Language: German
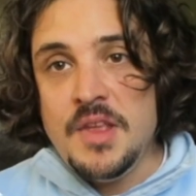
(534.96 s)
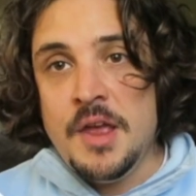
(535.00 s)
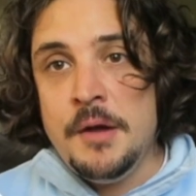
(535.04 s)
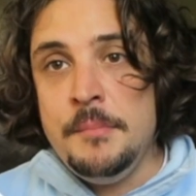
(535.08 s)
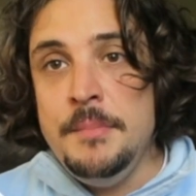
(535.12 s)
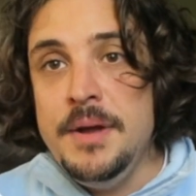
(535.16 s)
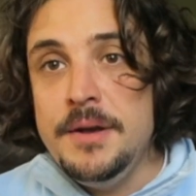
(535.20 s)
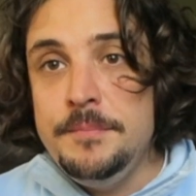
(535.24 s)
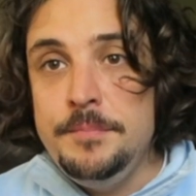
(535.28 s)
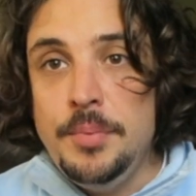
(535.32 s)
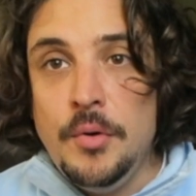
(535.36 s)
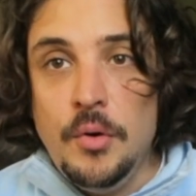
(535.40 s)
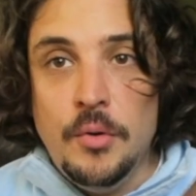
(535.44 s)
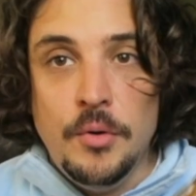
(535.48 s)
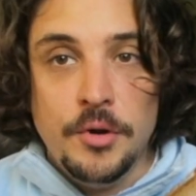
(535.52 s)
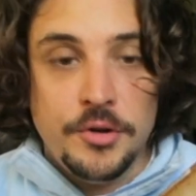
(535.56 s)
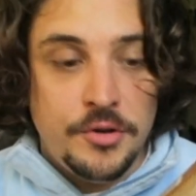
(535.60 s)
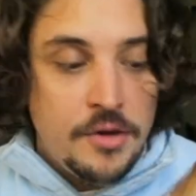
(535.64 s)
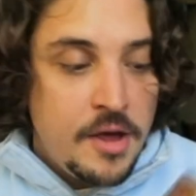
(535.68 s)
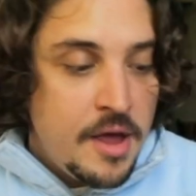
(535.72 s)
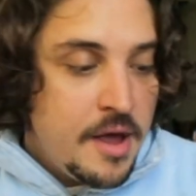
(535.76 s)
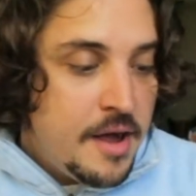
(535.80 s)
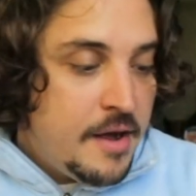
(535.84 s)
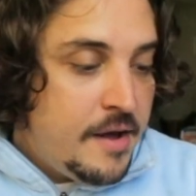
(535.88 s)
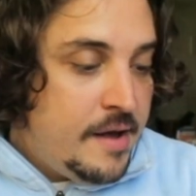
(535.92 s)
mit
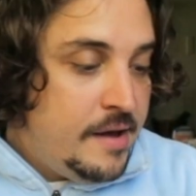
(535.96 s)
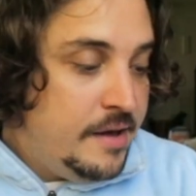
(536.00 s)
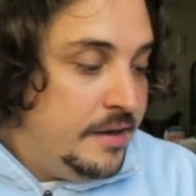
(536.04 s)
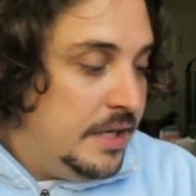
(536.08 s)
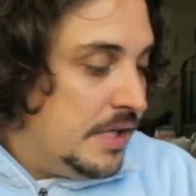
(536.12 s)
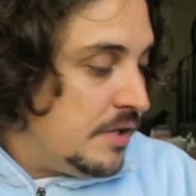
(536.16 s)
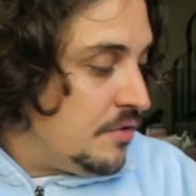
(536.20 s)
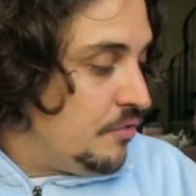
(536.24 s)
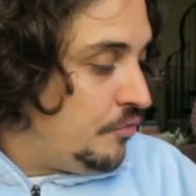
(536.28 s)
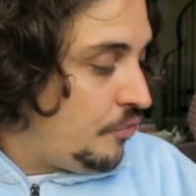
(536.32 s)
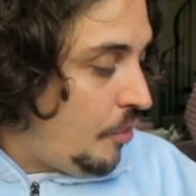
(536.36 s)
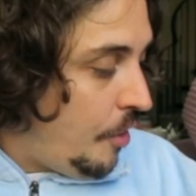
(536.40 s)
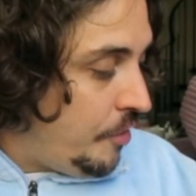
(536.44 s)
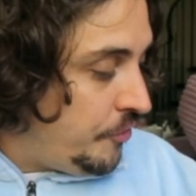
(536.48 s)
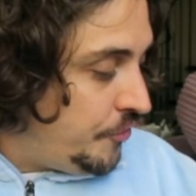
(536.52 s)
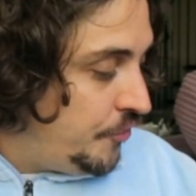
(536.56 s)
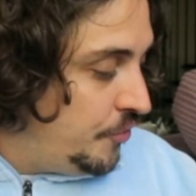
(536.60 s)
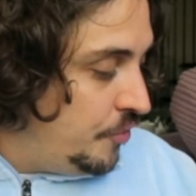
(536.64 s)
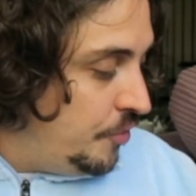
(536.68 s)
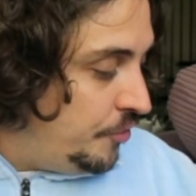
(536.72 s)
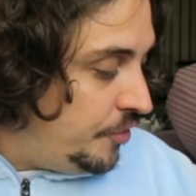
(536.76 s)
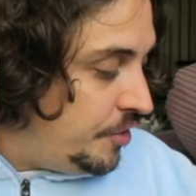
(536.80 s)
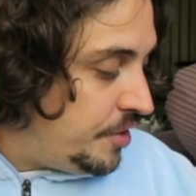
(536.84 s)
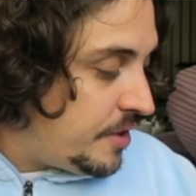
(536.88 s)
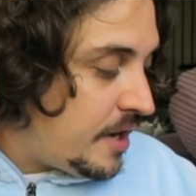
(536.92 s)
Brot. Sonst
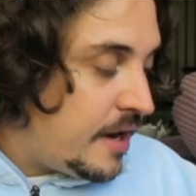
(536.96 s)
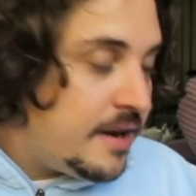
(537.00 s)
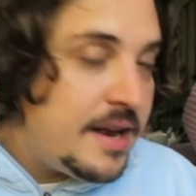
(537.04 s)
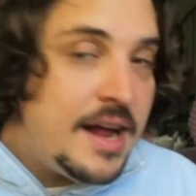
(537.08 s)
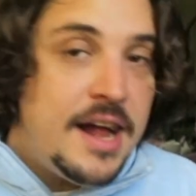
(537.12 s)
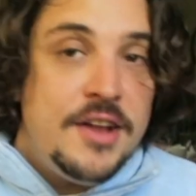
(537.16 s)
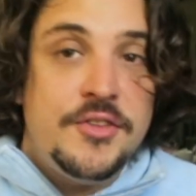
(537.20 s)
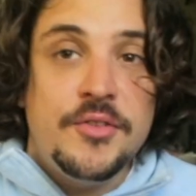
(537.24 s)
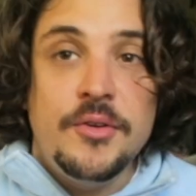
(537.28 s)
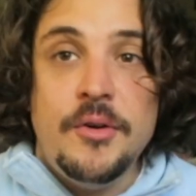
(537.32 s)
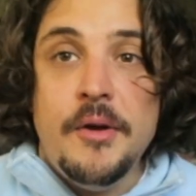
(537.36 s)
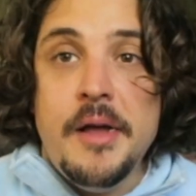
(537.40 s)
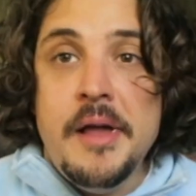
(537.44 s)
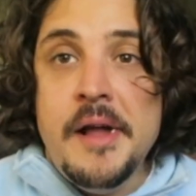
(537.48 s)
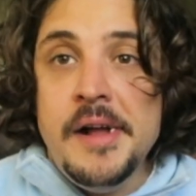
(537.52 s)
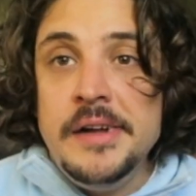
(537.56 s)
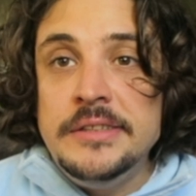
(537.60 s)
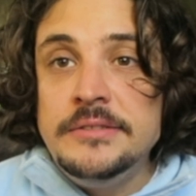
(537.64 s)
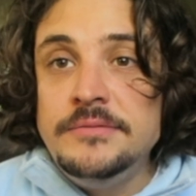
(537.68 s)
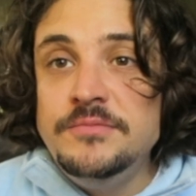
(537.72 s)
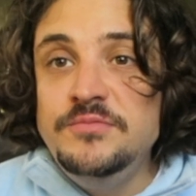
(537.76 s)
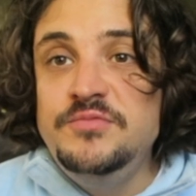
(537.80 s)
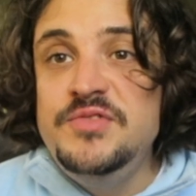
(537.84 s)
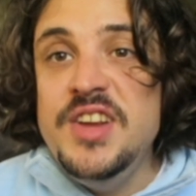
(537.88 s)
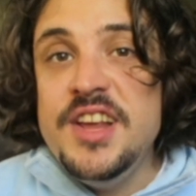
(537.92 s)
Süßigkeiten, also
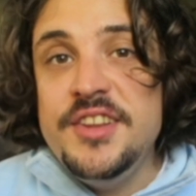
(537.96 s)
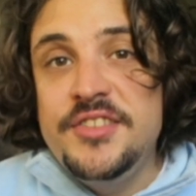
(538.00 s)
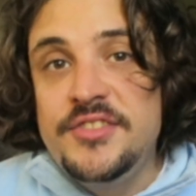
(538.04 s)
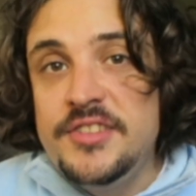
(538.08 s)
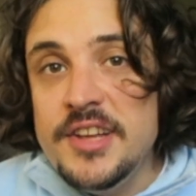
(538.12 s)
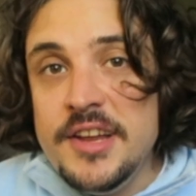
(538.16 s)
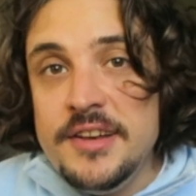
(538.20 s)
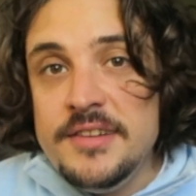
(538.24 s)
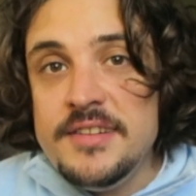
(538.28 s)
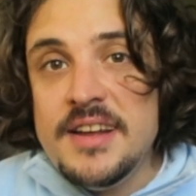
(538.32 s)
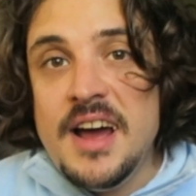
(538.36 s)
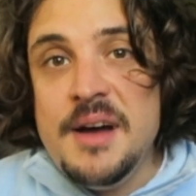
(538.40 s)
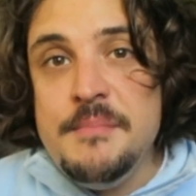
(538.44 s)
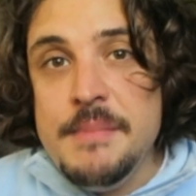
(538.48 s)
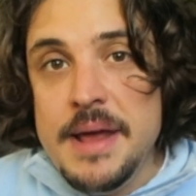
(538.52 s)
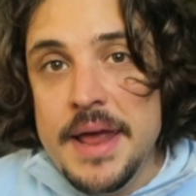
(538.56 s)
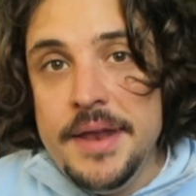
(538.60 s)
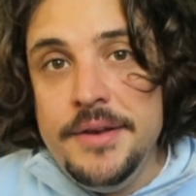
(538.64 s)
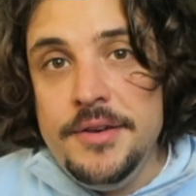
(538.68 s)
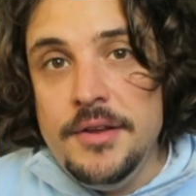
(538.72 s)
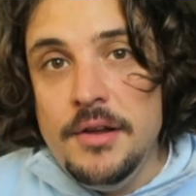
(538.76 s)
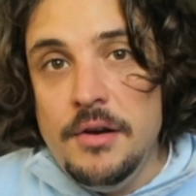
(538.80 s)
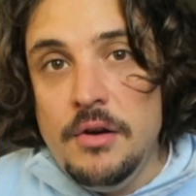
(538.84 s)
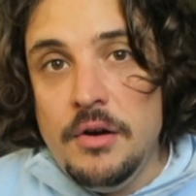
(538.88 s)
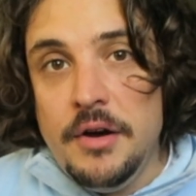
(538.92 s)
wir sind am
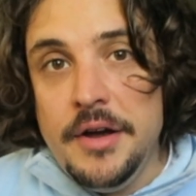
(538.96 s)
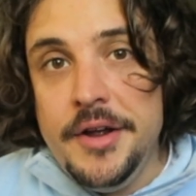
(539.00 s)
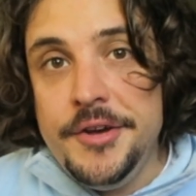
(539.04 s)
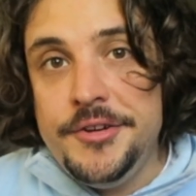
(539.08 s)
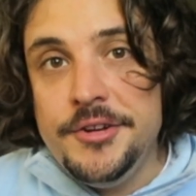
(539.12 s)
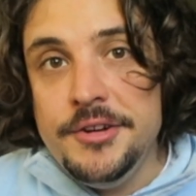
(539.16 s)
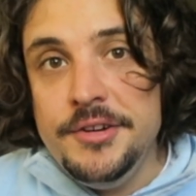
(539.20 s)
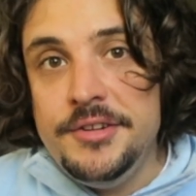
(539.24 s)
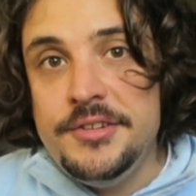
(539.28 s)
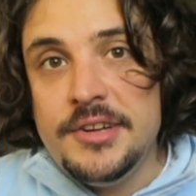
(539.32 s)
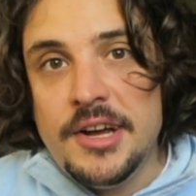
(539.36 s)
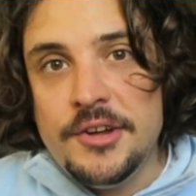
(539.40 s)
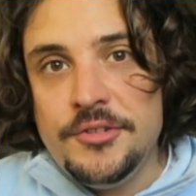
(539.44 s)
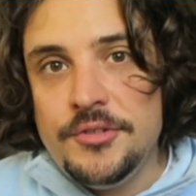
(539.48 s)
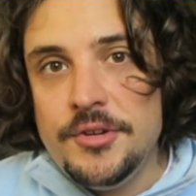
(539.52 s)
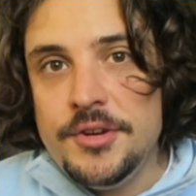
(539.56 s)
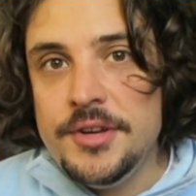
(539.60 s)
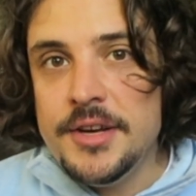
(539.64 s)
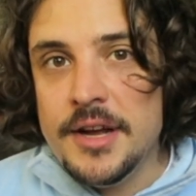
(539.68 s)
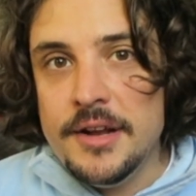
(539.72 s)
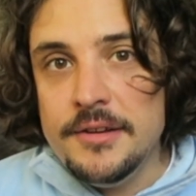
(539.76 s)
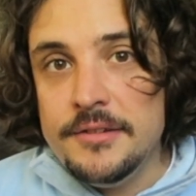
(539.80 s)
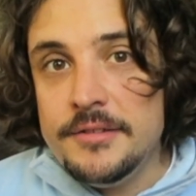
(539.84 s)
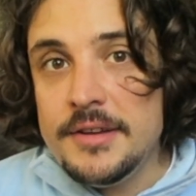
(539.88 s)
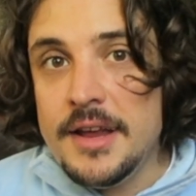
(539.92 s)
Ende, Leute. Ich sag's euch
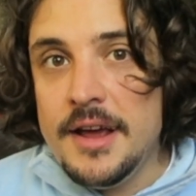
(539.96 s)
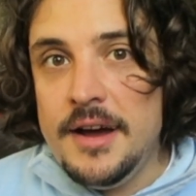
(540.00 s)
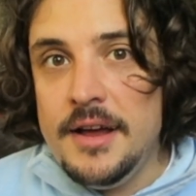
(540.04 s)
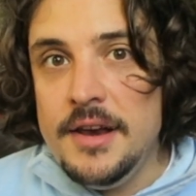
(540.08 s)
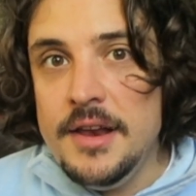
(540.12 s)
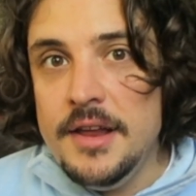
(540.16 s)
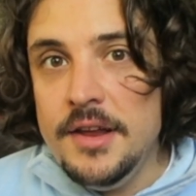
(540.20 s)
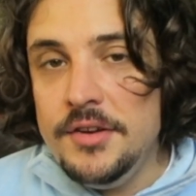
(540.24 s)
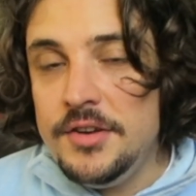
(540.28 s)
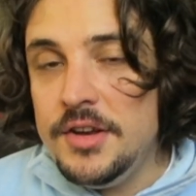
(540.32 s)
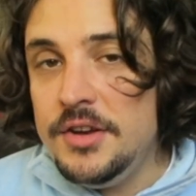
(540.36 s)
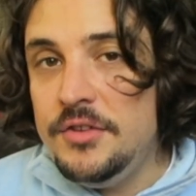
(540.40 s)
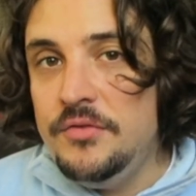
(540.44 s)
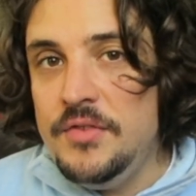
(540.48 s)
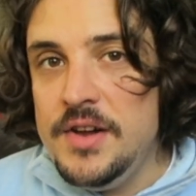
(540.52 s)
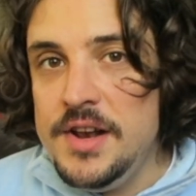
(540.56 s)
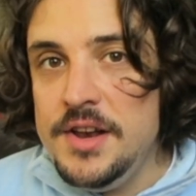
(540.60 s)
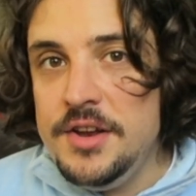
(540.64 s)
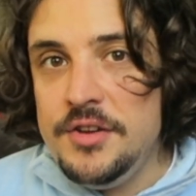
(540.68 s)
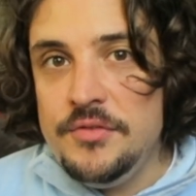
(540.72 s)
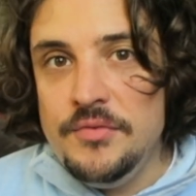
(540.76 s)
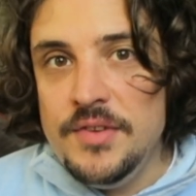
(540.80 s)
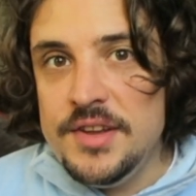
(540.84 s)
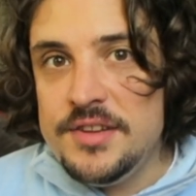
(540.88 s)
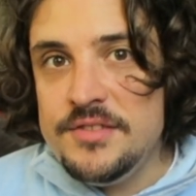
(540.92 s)
ganz ehrlich. Ich will
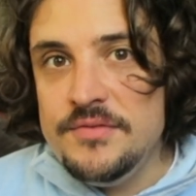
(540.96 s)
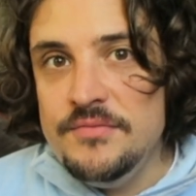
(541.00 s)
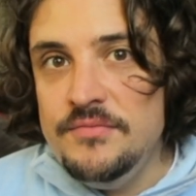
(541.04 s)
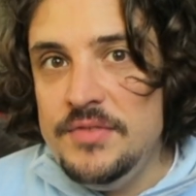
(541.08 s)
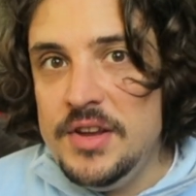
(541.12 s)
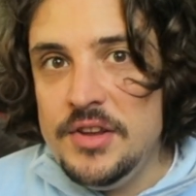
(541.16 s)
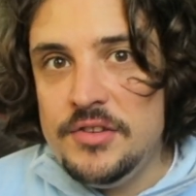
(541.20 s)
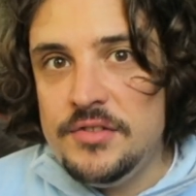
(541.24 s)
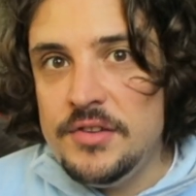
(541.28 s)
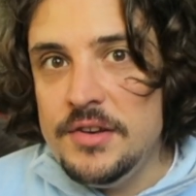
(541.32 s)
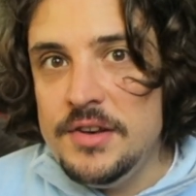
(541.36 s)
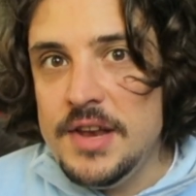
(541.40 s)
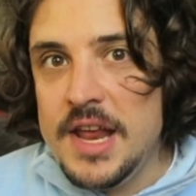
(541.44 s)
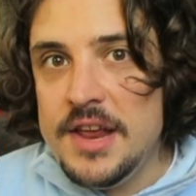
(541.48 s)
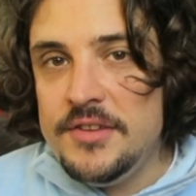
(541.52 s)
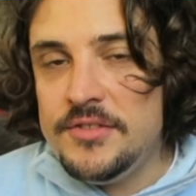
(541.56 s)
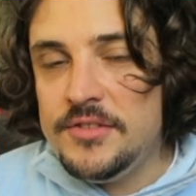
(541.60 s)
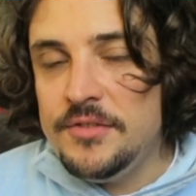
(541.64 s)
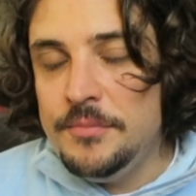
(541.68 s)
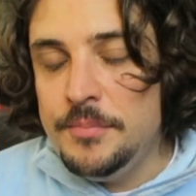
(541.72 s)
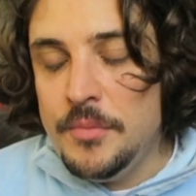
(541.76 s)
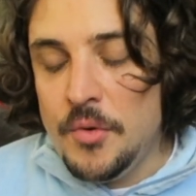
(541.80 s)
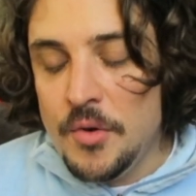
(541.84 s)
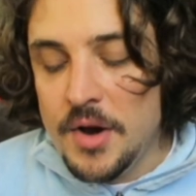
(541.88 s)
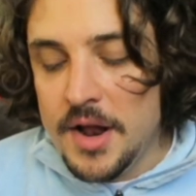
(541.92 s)
nicht wissen, wie es im
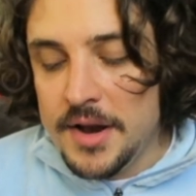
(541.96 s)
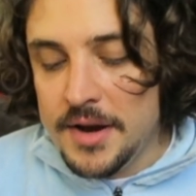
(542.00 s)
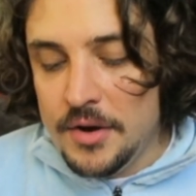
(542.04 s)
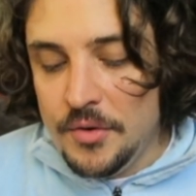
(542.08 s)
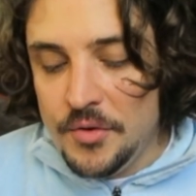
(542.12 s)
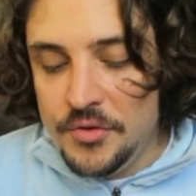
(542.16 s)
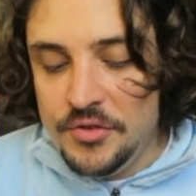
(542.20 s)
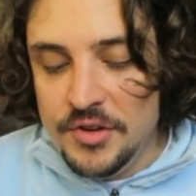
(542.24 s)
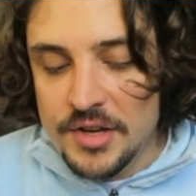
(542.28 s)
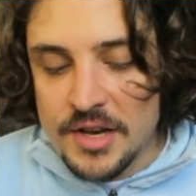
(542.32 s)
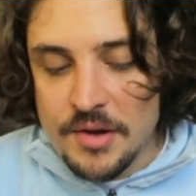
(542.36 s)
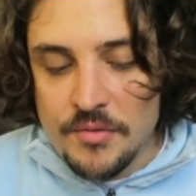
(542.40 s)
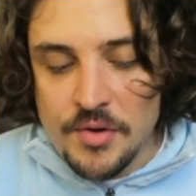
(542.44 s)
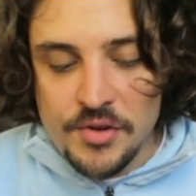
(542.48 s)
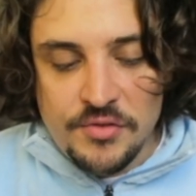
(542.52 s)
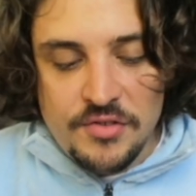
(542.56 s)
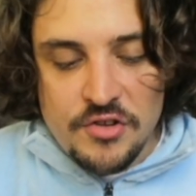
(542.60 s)
nächsten Monat aussieht. Da wird